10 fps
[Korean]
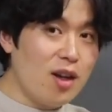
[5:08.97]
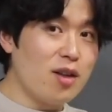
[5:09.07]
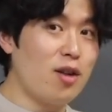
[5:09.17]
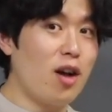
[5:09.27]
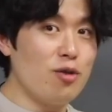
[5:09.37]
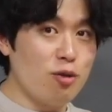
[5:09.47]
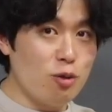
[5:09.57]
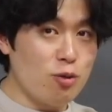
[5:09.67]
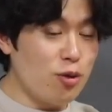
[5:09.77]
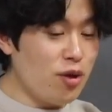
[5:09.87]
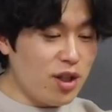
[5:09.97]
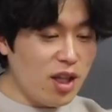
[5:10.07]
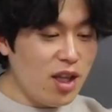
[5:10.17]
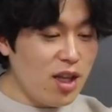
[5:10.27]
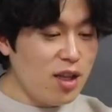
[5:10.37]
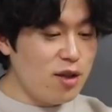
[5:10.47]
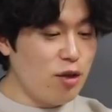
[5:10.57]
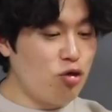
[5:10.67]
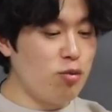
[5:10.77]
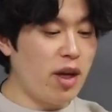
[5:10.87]
그래가지고 소년이 이제
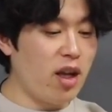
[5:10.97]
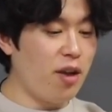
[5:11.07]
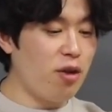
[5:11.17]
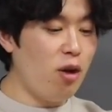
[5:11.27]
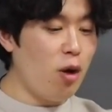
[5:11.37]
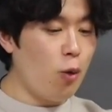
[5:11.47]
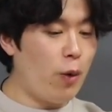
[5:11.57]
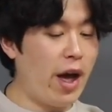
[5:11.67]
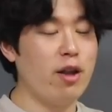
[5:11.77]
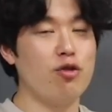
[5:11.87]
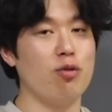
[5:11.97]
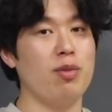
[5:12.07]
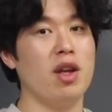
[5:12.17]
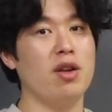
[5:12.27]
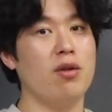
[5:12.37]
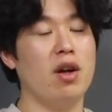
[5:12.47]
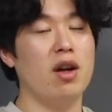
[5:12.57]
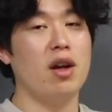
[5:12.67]
주방에 가서 와인을 준비하는 거야.